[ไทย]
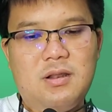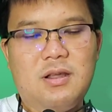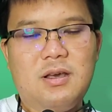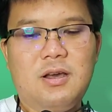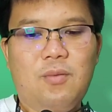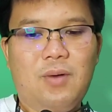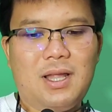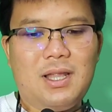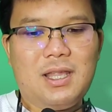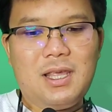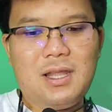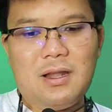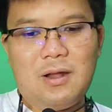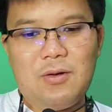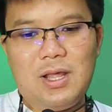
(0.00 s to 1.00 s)
หรือว่า
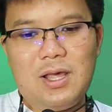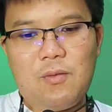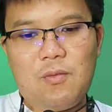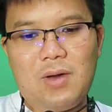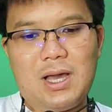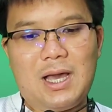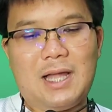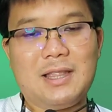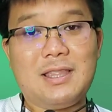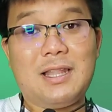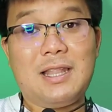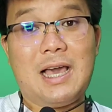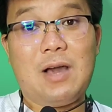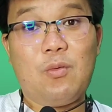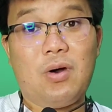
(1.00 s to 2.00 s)
ที่เราเรียกว่าคันต
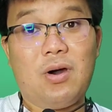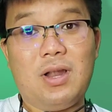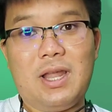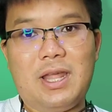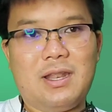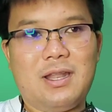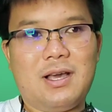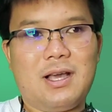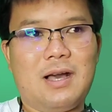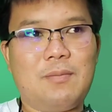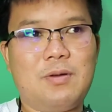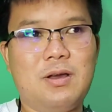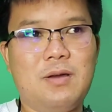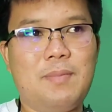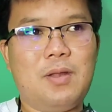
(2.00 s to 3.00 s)
นะวอลเล็ตนะครับ
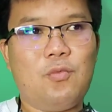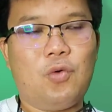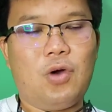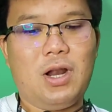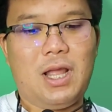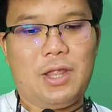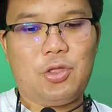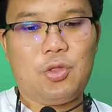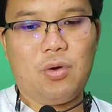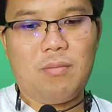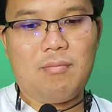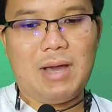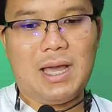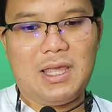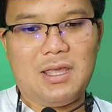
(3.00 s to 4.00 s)
คือเป็นวอลเล็ตตัว
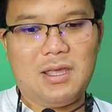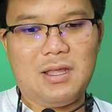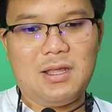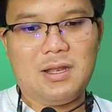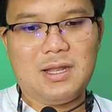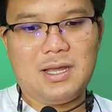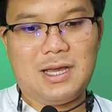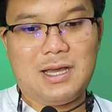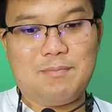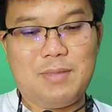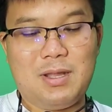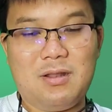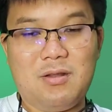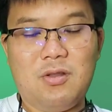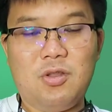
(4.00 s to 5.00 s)
ใหม่นะครับ
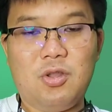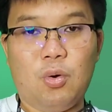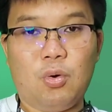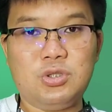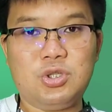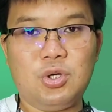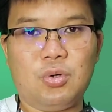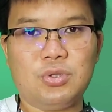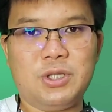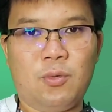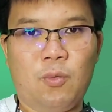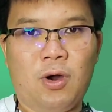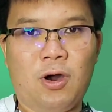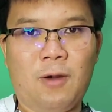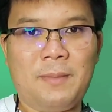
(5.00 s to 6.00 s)
เป็นโดโจส
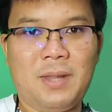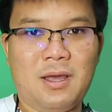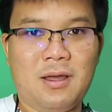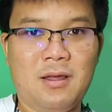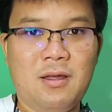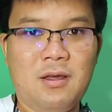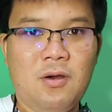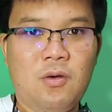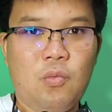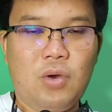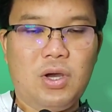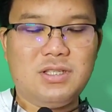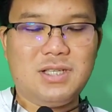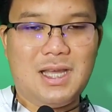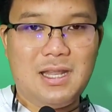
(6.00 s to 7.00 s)
วอปเนี่ยเว
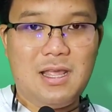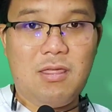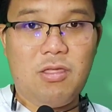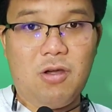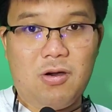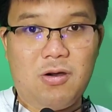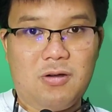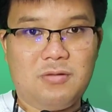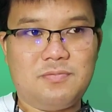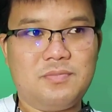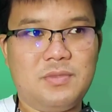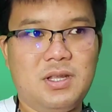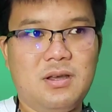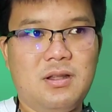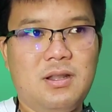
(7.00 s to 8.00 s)
อร์ชันที่สอง
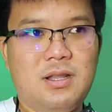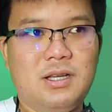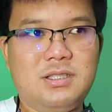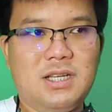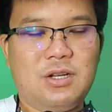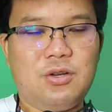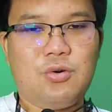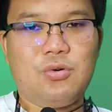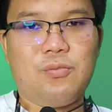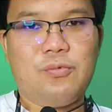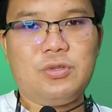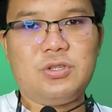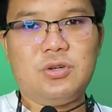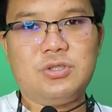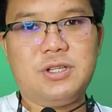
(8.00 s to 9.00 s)
เนื่องจากโด
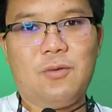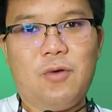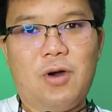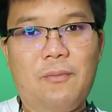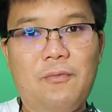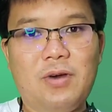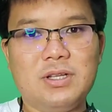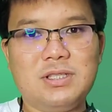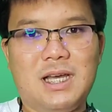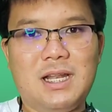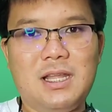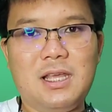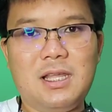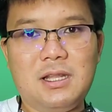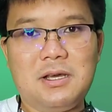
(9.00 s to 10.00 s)
โจสวอปเวอร์ชัน
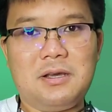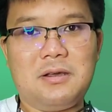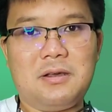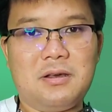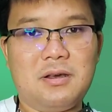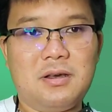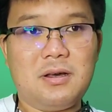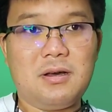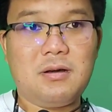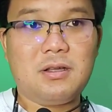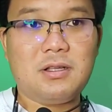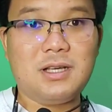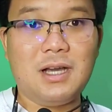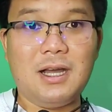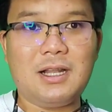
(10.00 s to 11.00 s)
ที่หนึ่ง
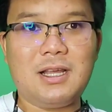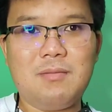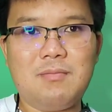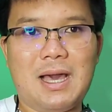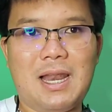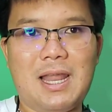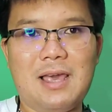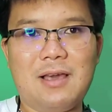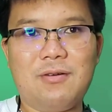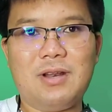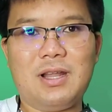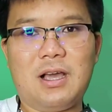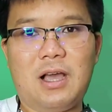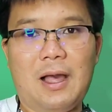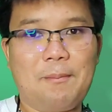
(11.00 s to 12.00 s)
เกิดขึ้นมาแล้ว
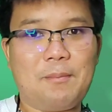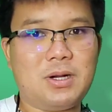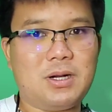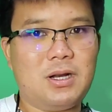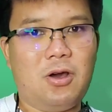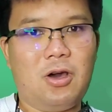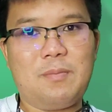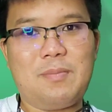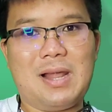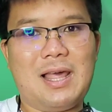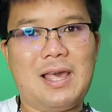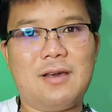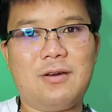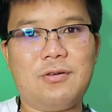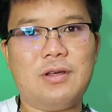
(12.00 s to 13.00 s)
นะครับคลอดมา
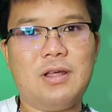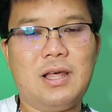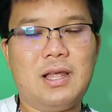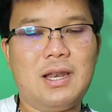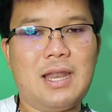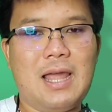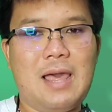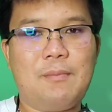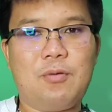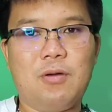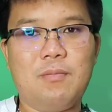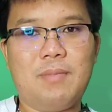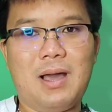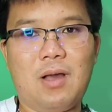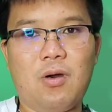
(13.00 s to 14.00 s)
แล้วและผ
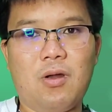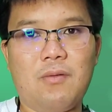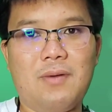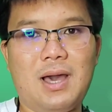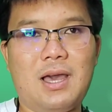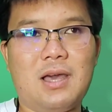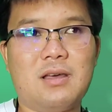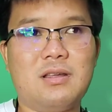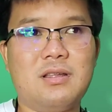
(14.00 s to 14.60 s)
ลปรากฏว่า